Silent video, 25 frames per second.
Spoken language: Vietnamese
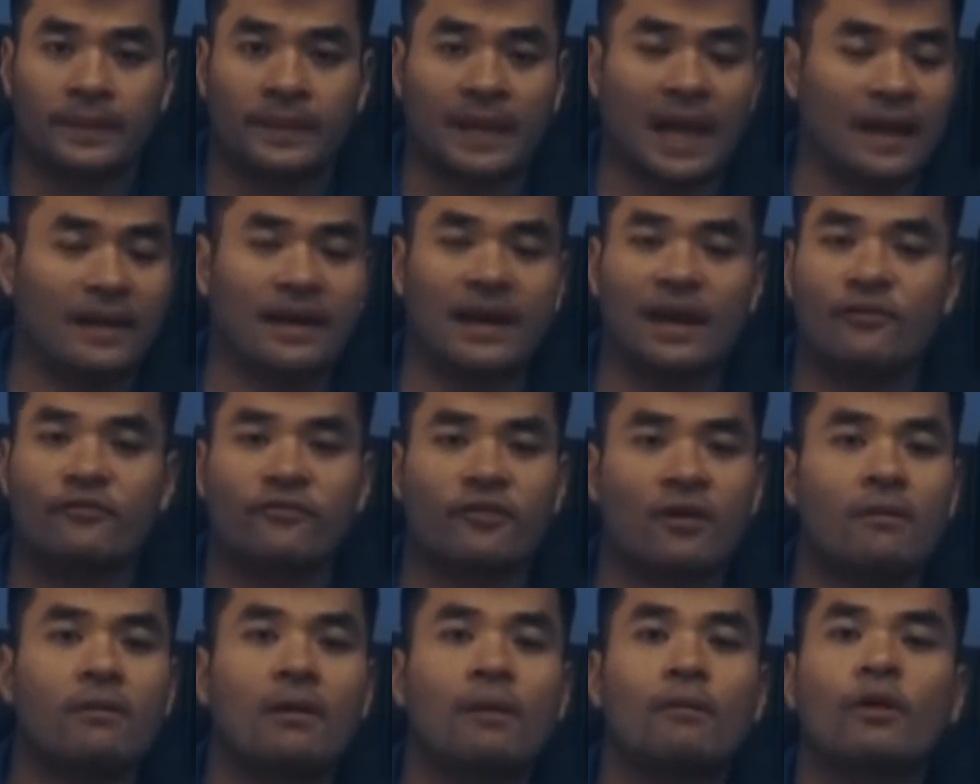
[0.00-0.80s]
thành ra
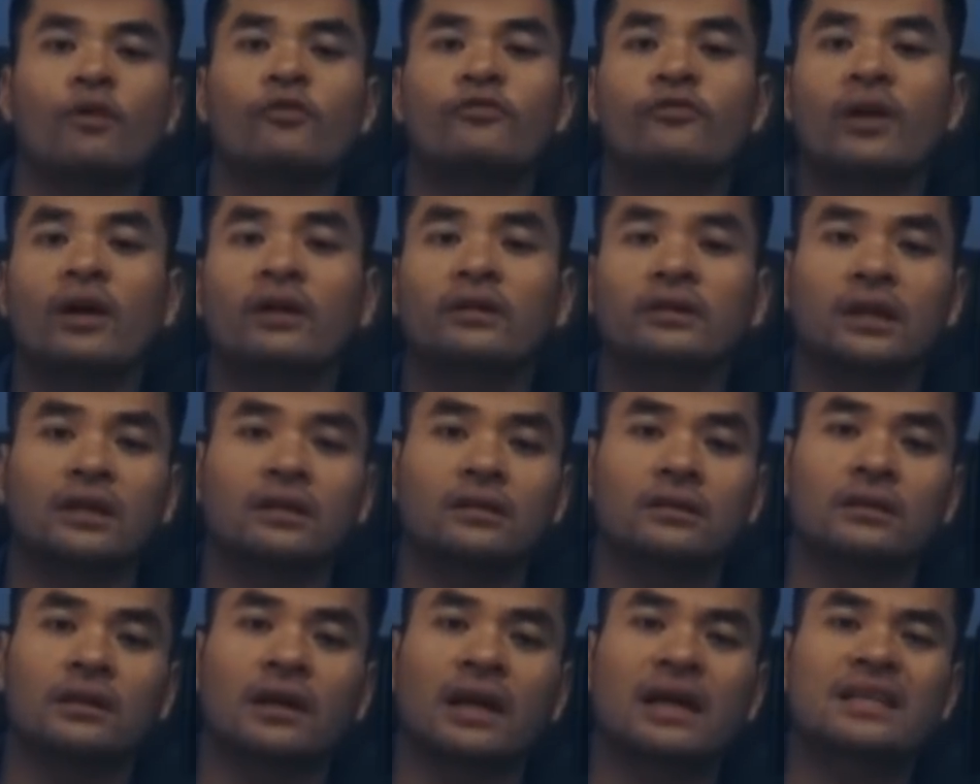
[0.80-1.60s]
Ford không có phân tích
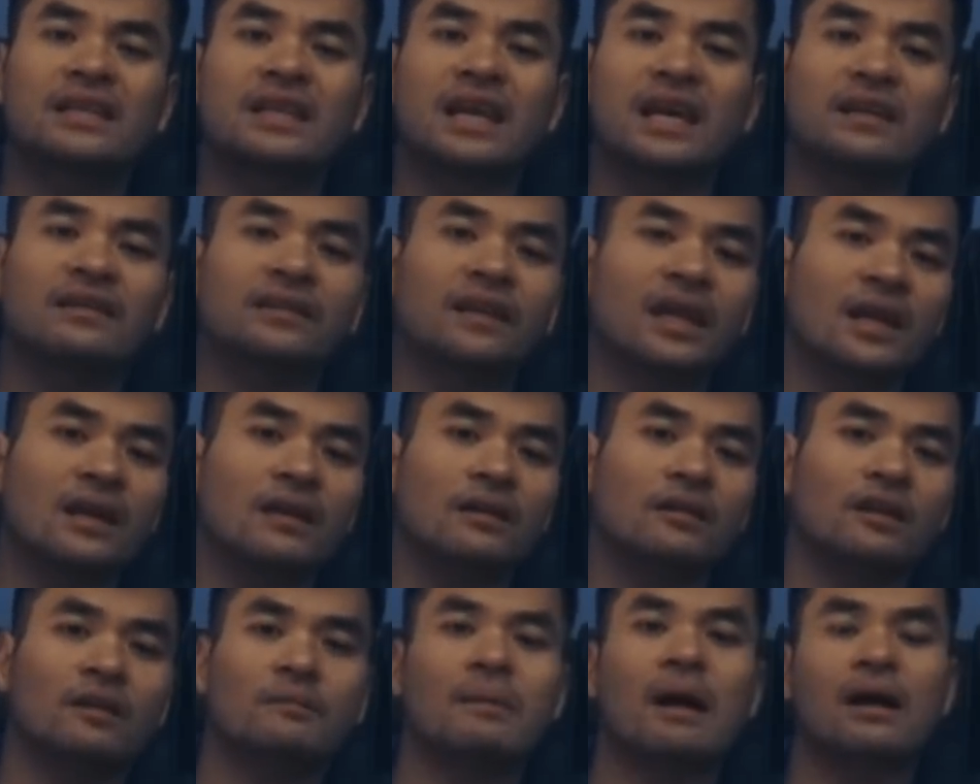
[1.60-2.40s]
cái chi
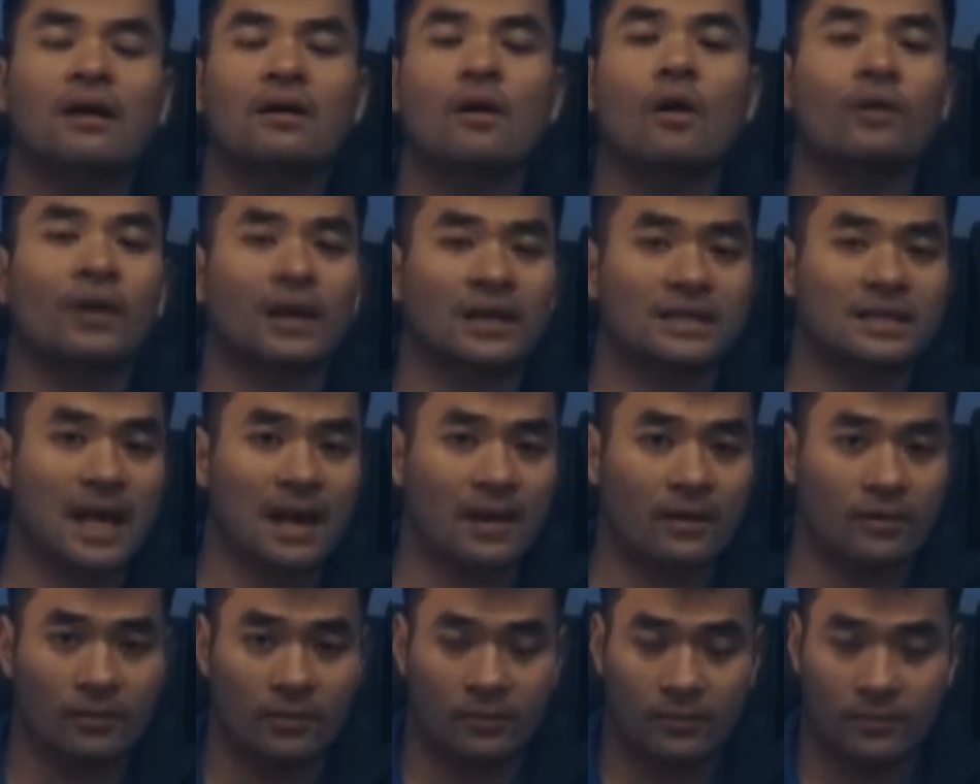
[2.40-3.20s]
tiết nó bắt cô ra
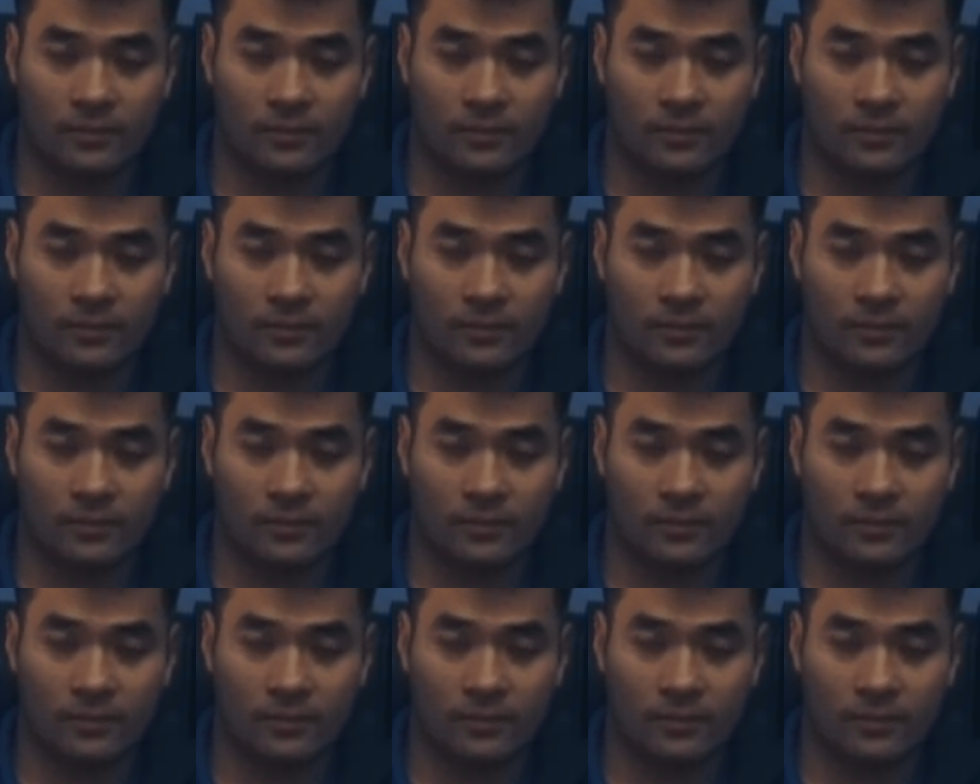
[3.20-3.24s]
sao